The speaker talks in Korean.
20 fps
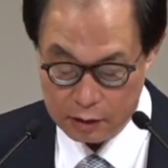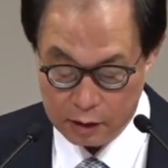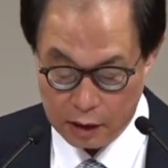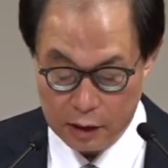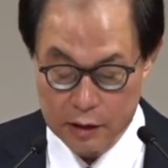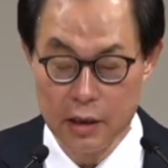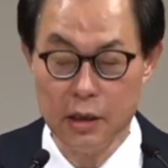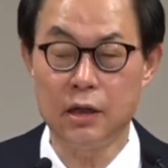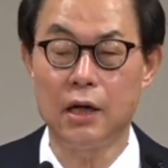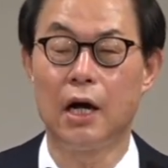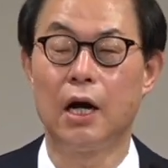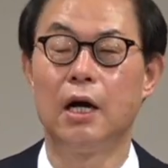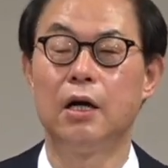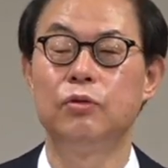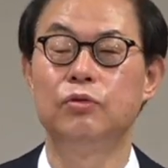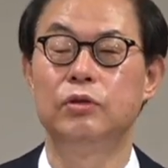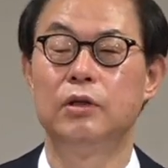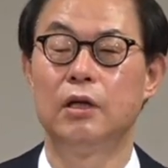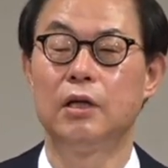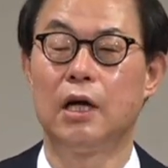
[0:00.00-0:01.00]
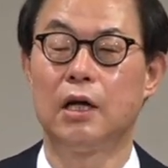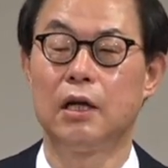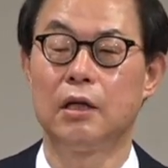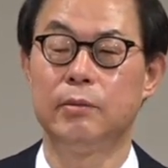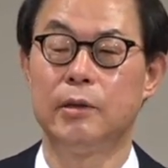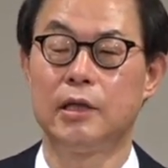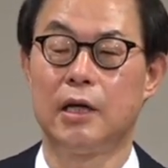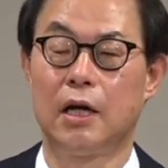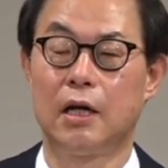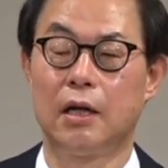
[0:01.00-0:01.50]
가장 강한 군대는
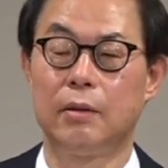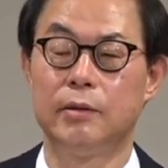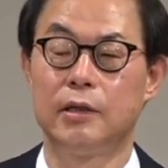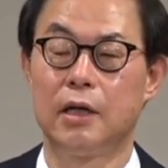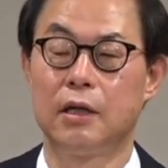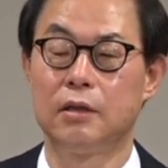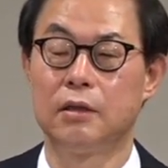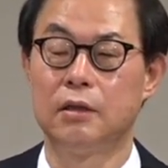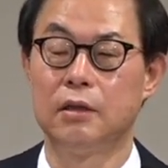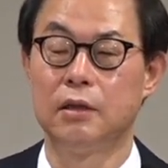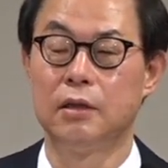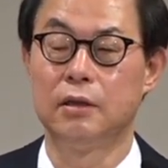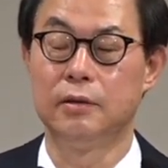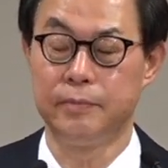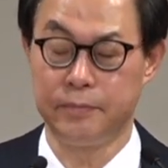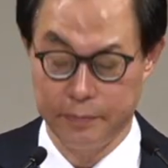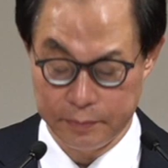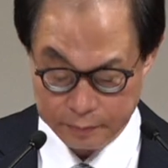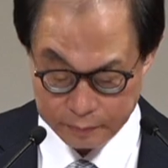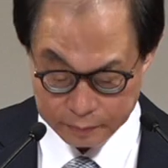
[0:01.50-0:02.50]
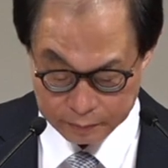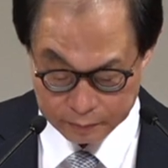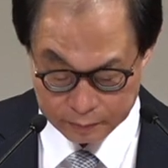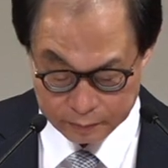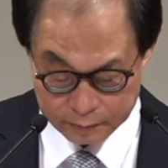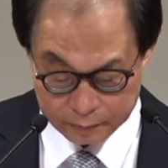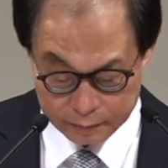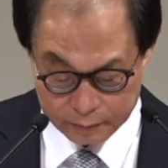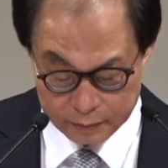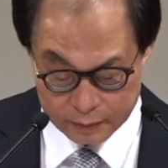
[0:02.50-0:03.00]
하나님의 사람이라는 거예요.
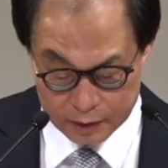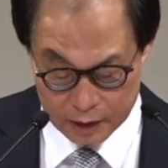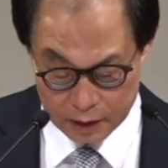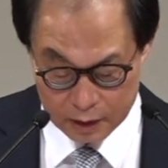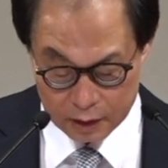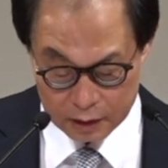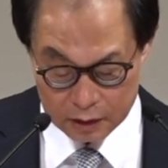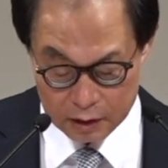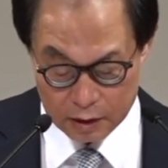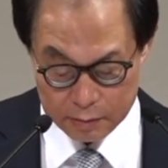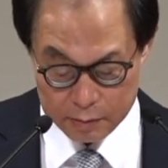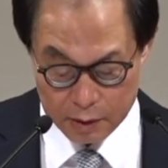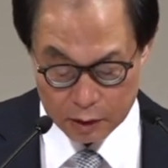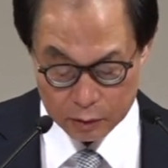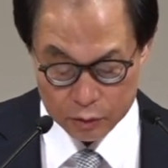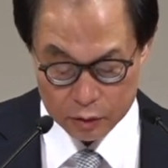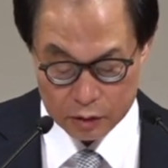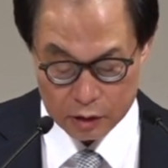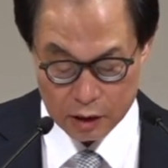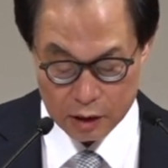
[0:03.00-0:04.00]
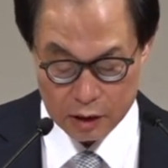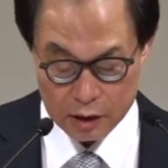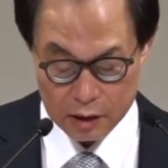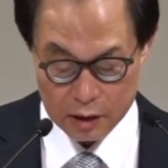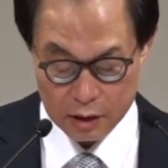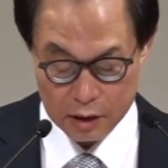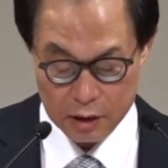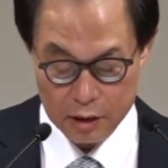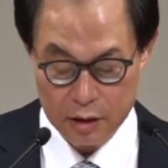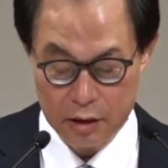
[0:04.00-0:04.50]
이엠
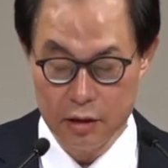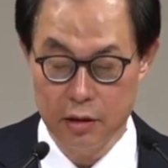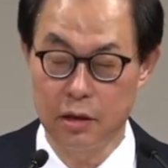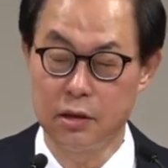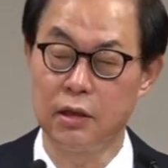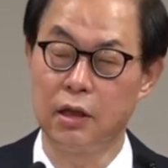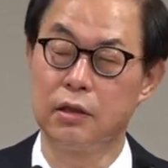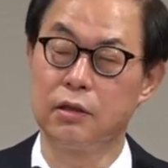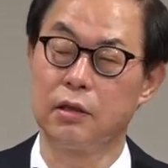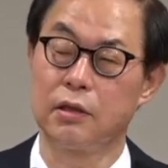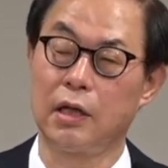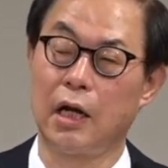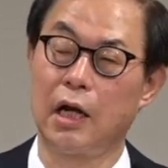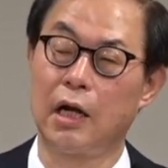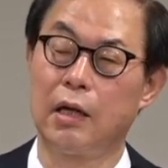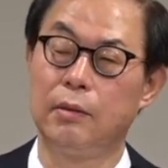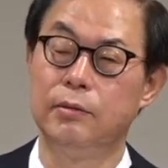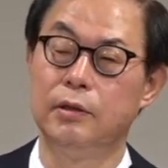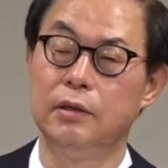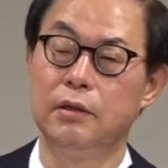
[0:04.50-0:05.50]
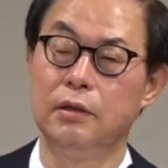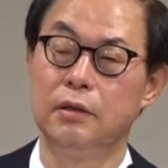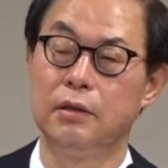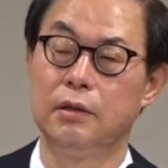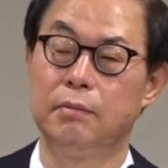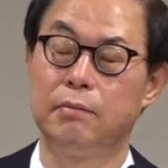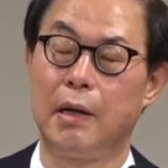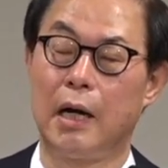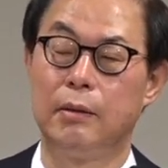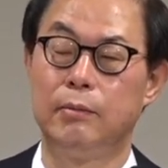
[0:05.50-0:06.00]
바운즈가 그런 얘기 했죠. 사람은
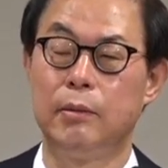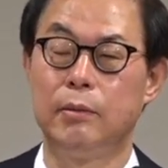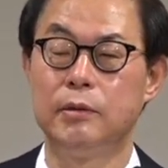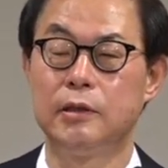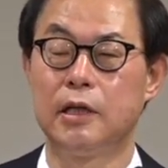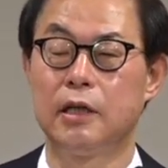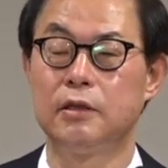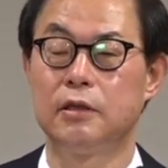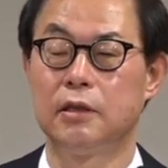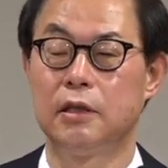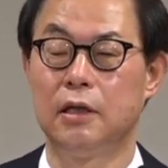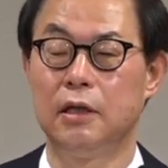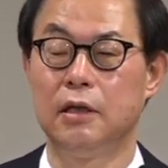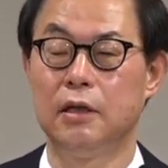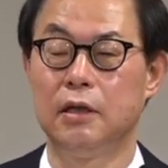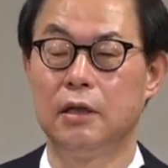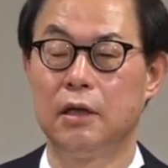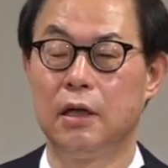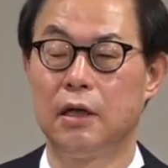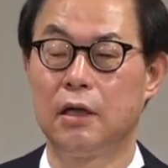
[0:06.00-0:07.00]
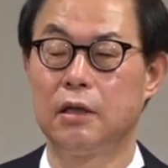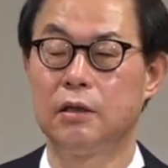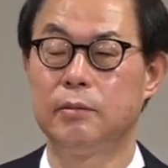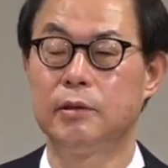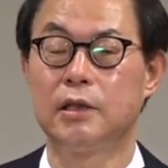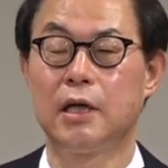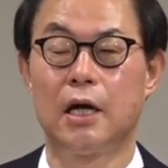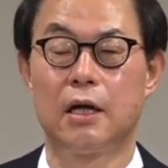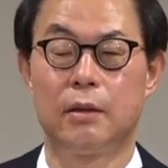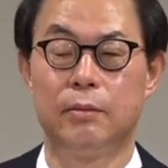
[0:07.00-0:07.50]
방법을 찾는데 하나님은
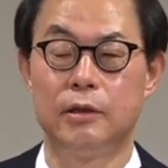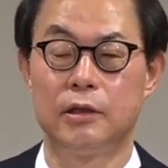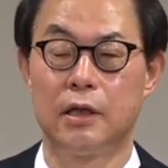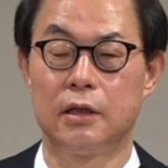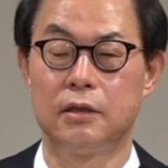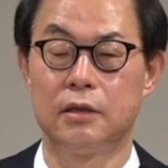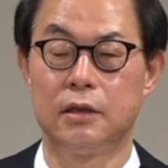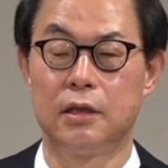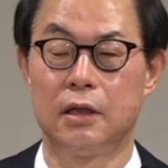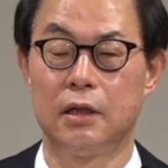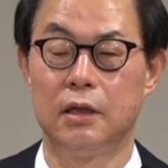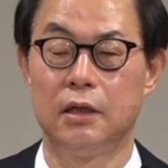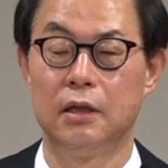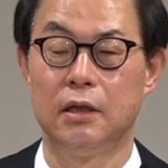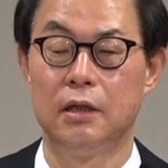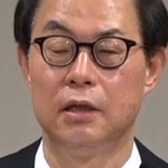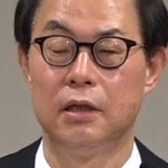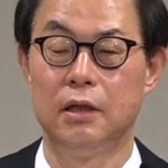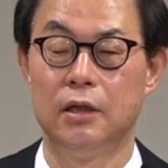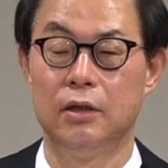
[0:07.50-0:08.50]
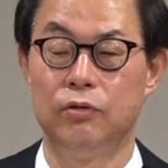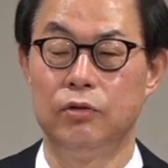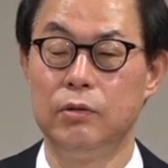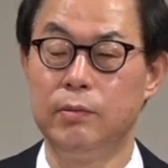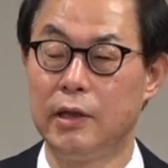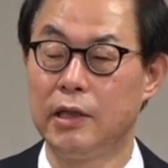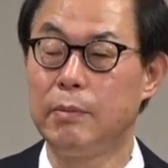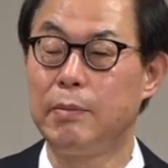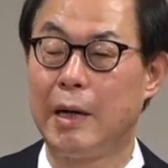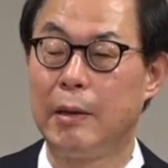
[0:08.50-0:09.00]
사람을 찾는다. 우리
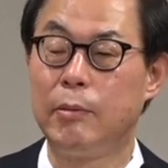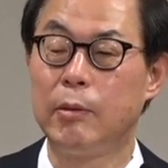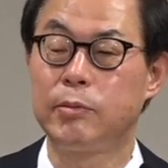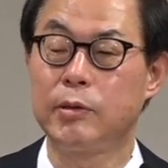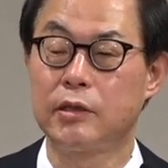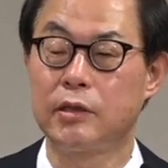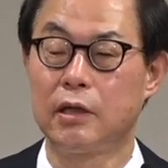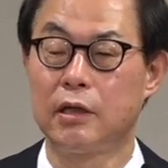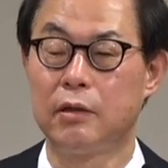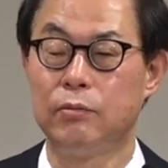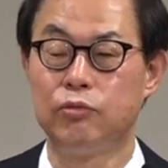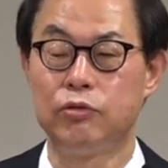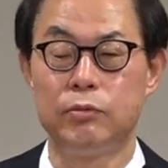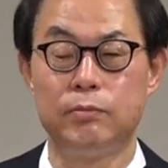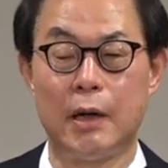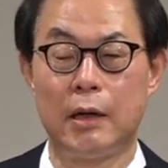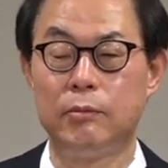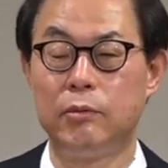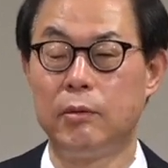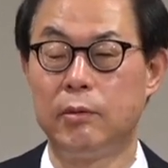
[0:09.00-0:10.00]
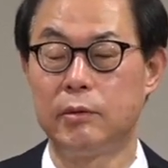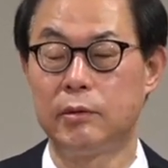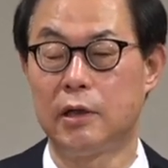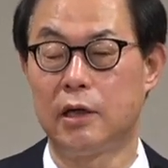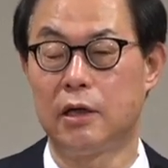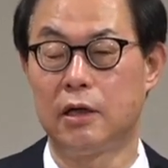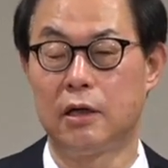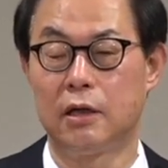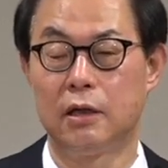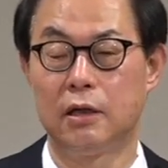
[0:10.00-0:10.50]
맨날 방법 찾잖아요. 무슨 방법
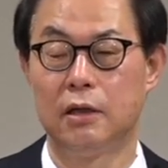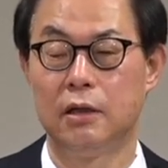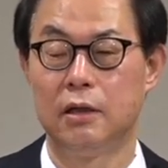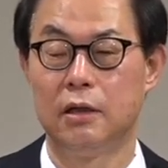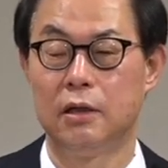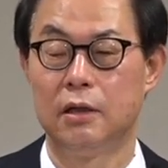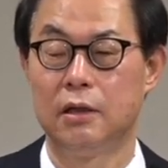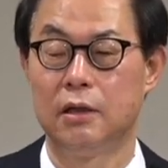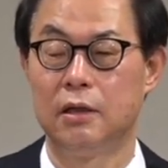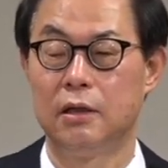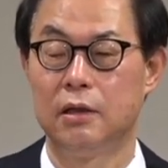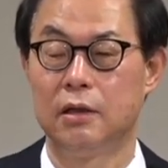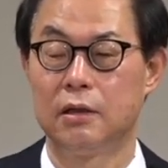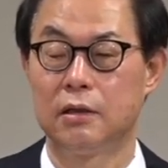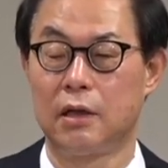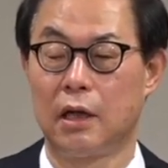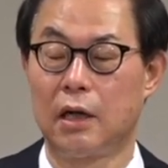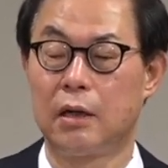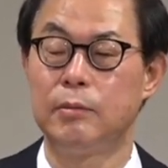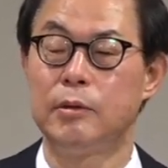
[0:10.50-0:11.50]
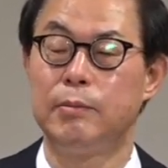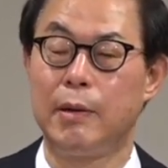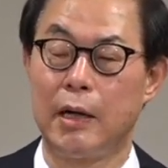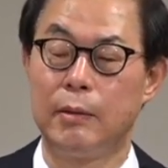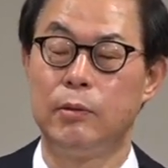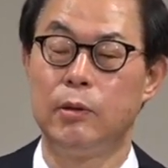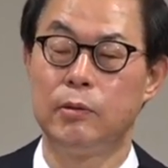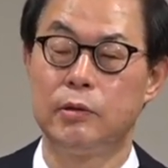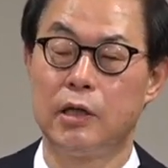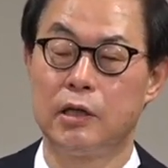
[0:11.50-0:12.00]
없나? 사람은
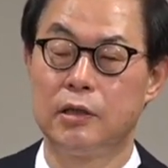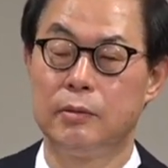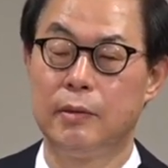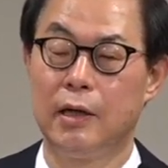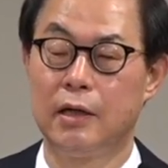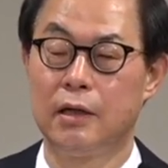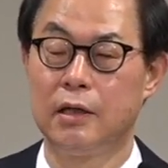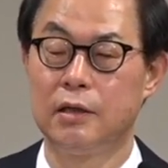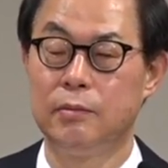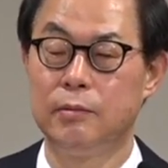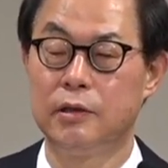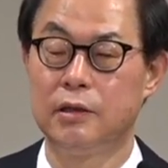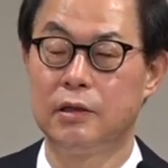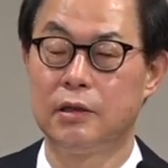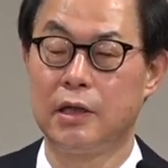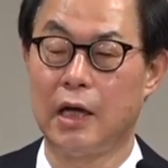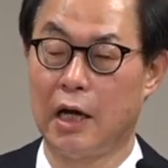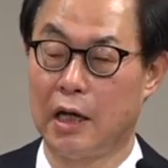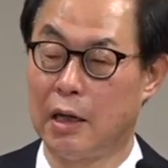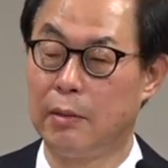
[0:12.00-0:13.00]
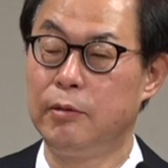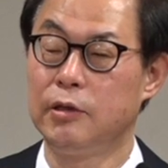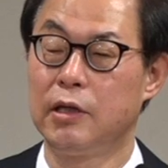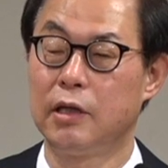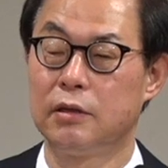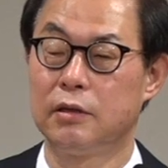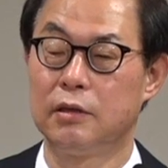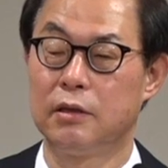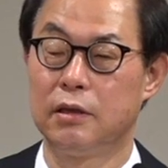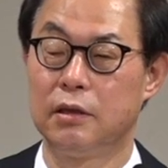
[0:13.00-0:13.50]
방법을 찾지만 하나님은 사람을
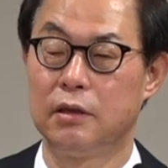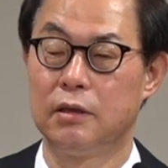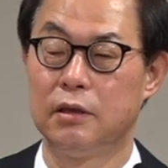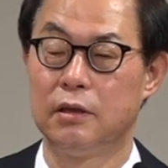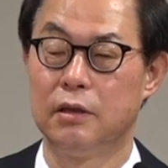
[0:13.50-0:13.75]
찾는데요.